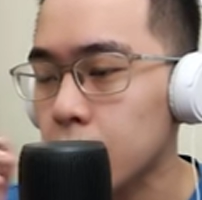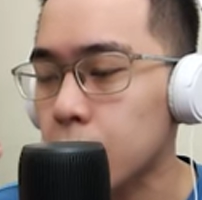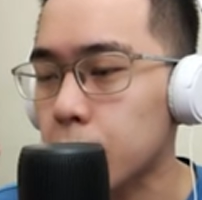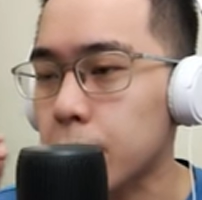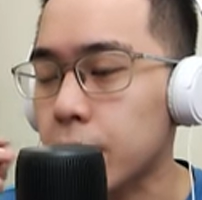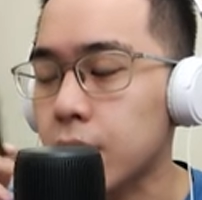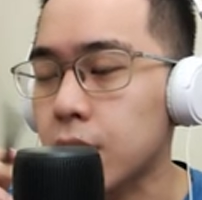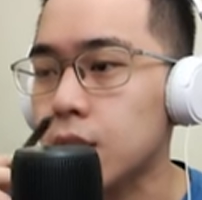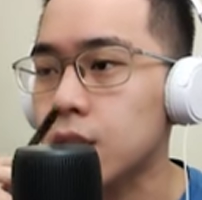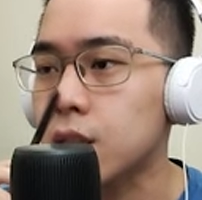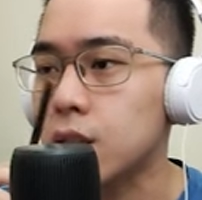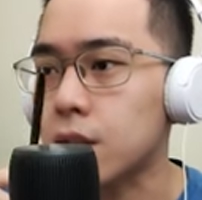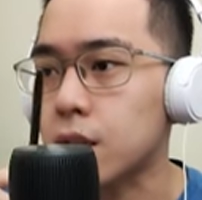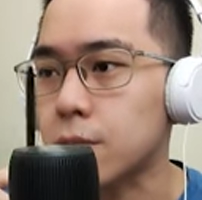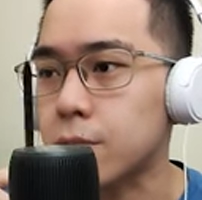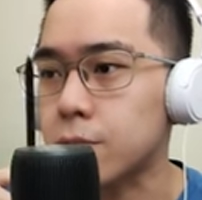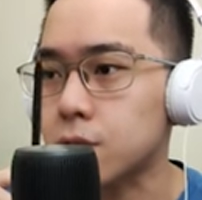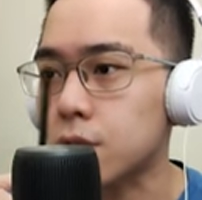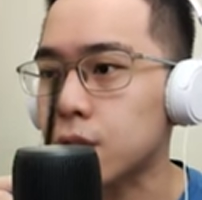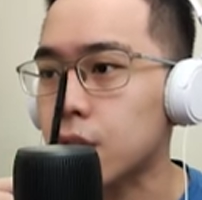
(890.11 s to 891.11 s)
kebanyakan
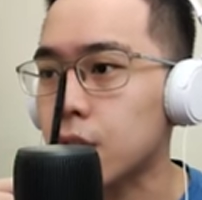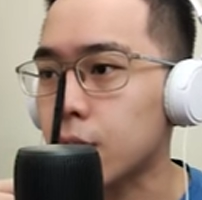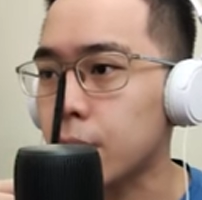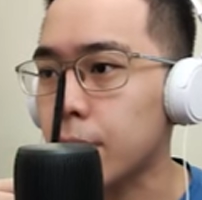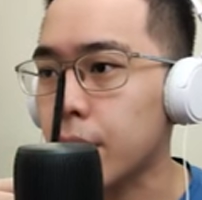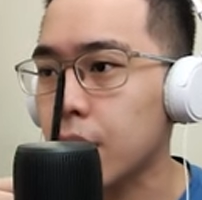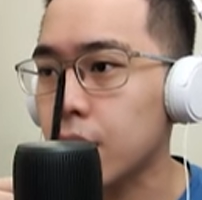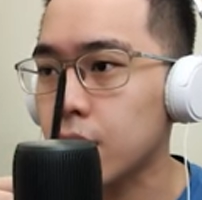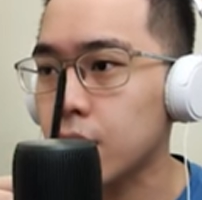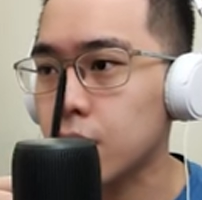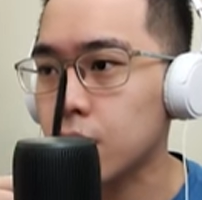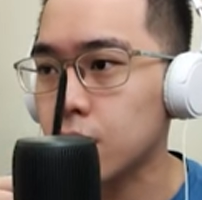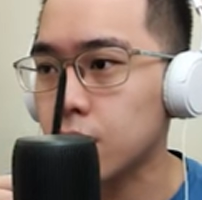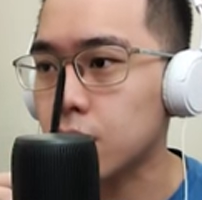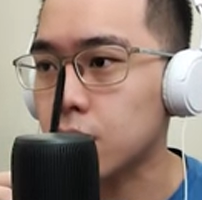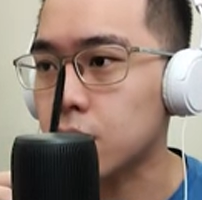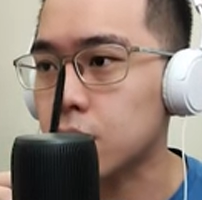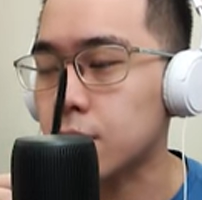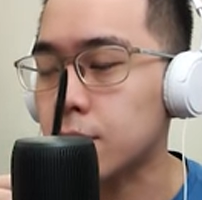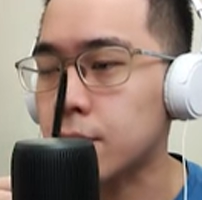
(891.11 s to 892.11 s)
Dragapult sekarang mainnya
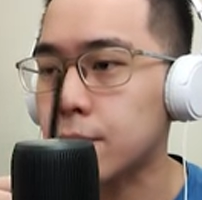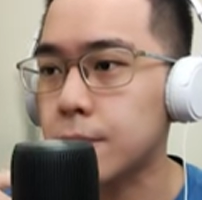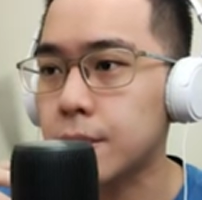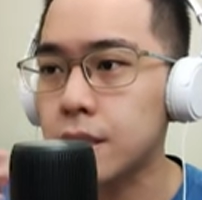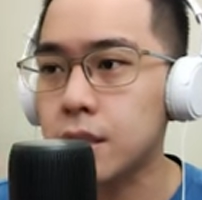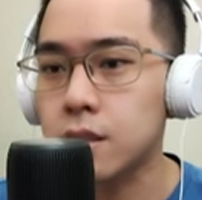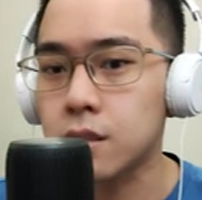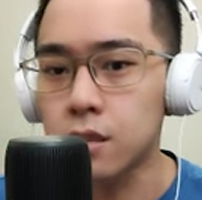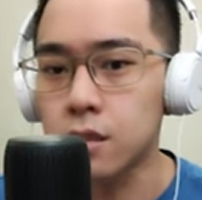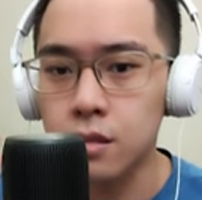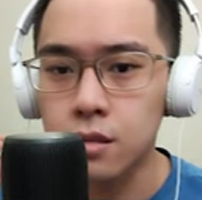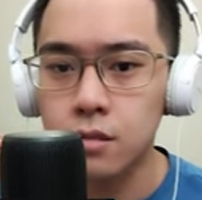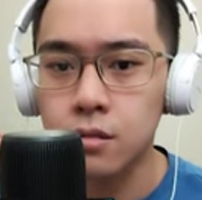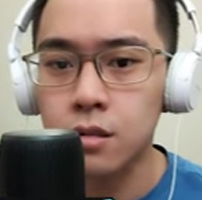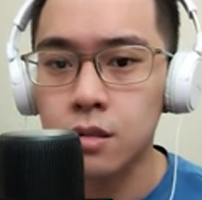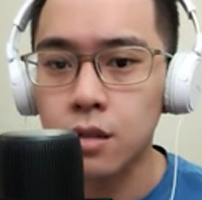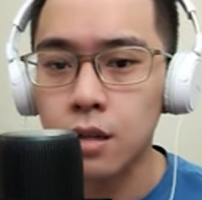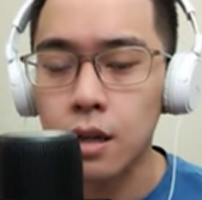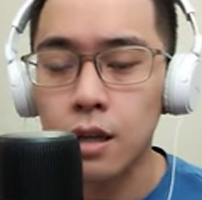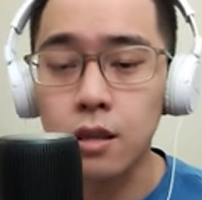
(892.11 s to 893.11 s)
ya sama Pidgey
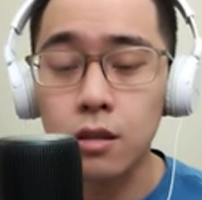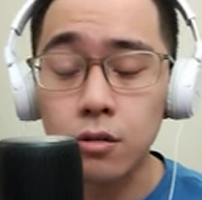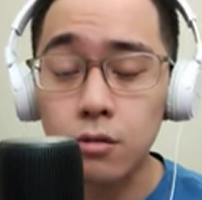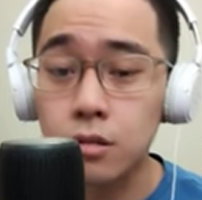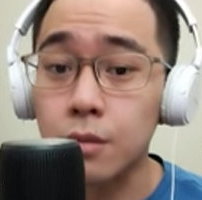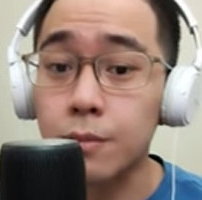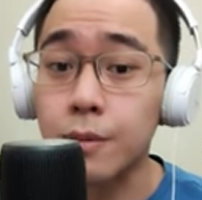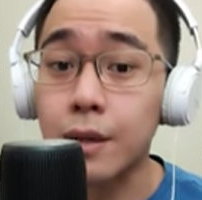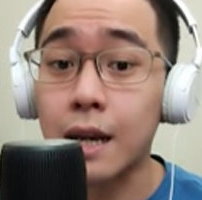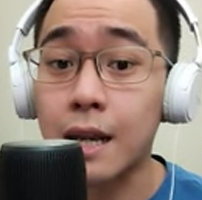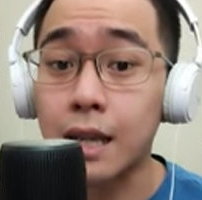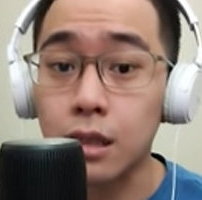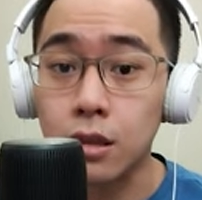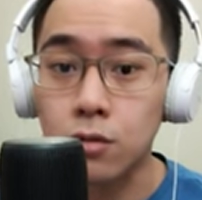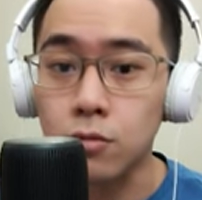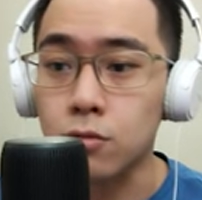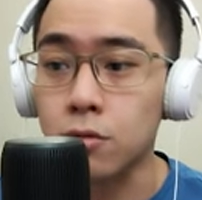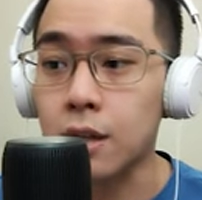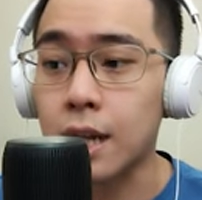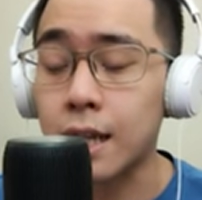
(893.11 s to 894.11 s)
atau sama
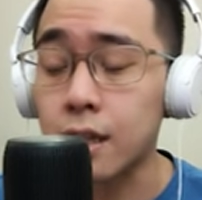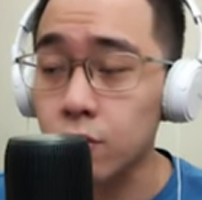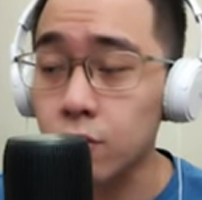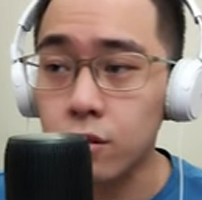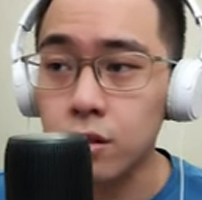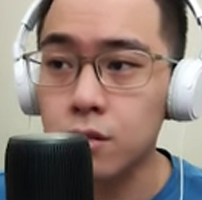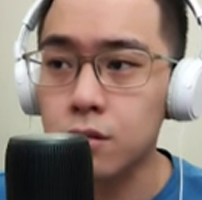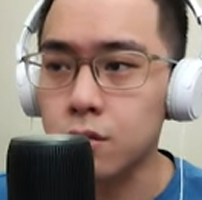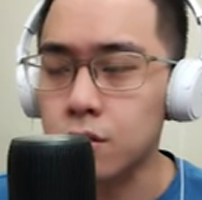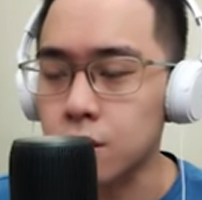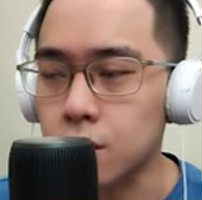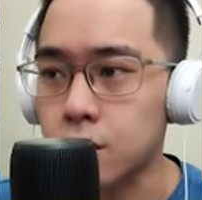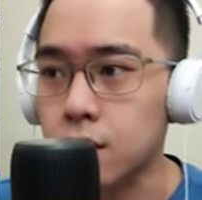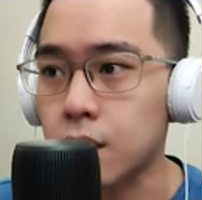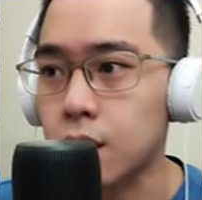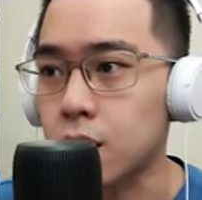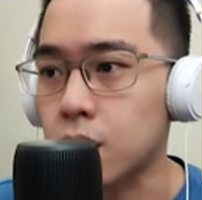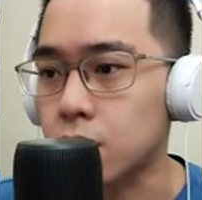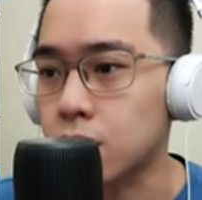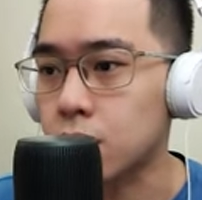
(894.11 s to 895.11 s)
Natu. Natu aja udah
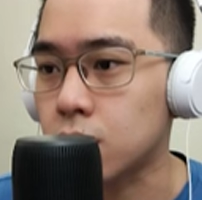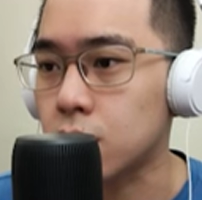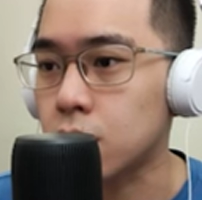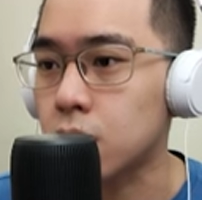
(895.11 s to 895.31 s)
jarang.